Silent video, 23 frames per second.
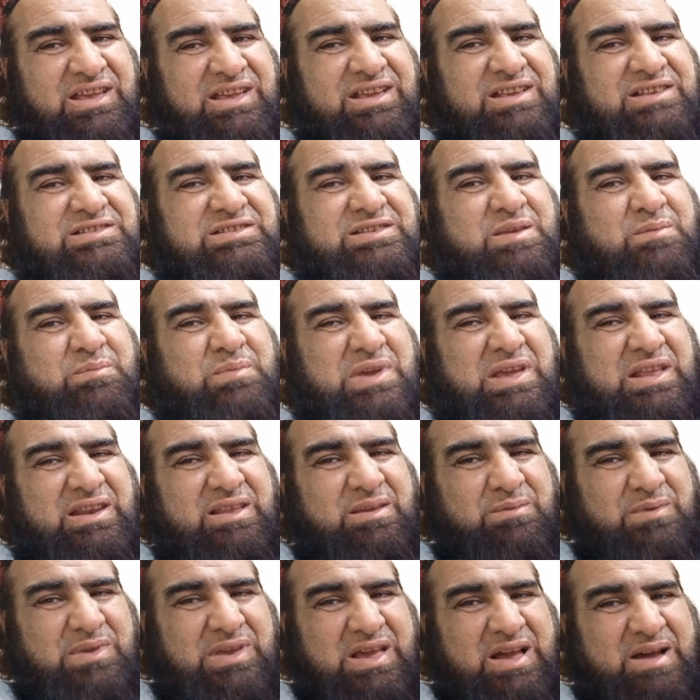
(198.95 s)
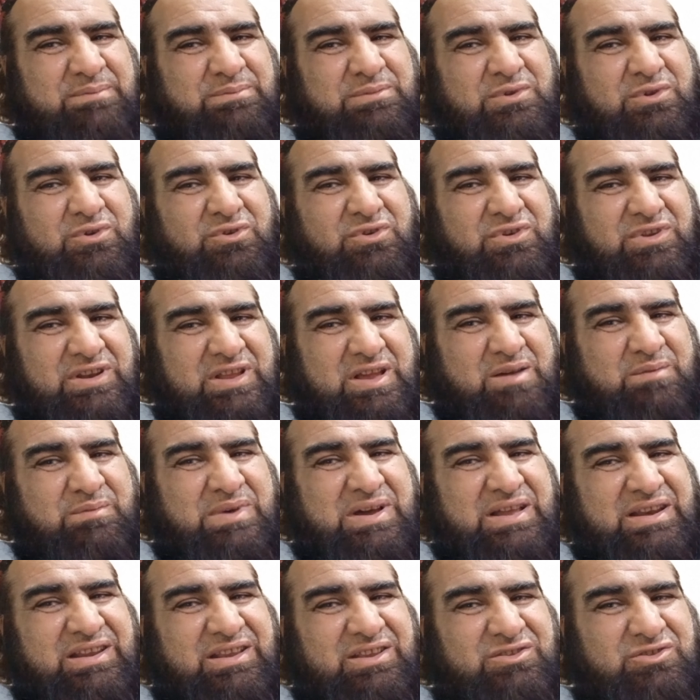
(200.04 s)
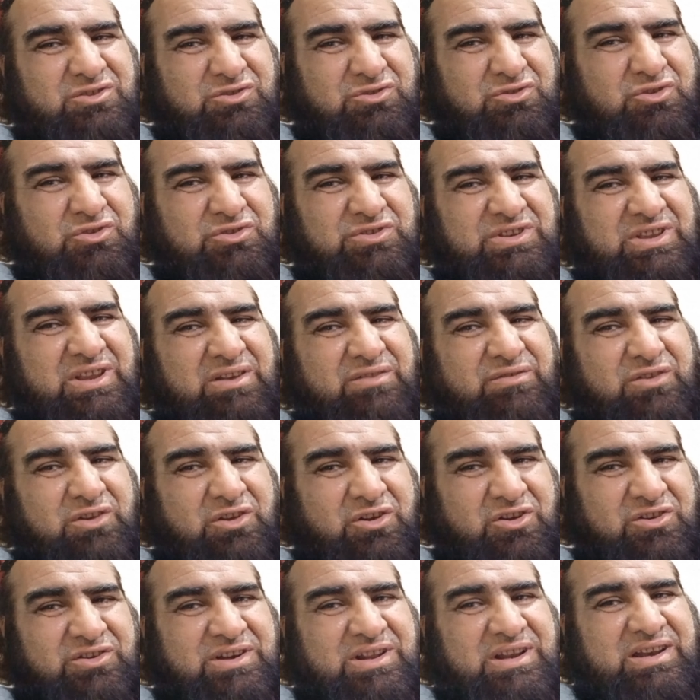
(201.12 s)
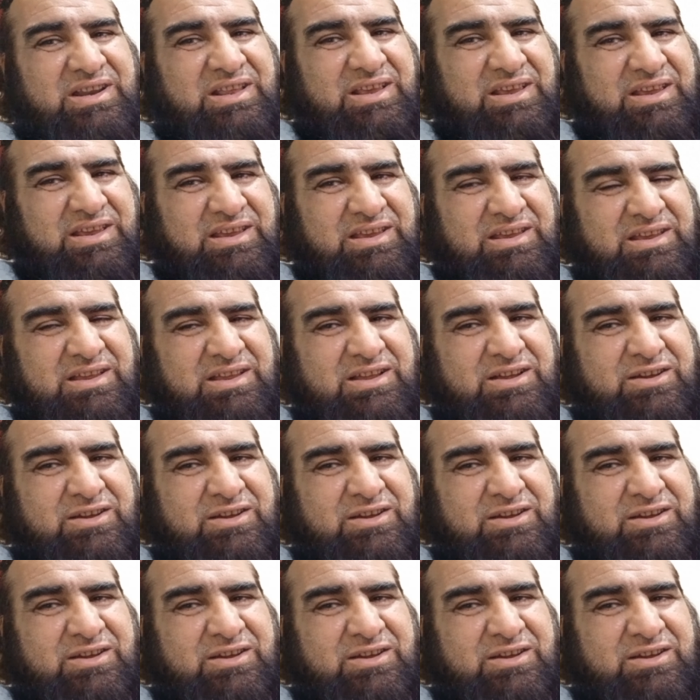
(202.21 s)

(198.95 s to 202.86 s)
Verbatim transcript: इससे पहले भी आप लोगों ने हमारे जो दो तीन ब्लॉग डले हैं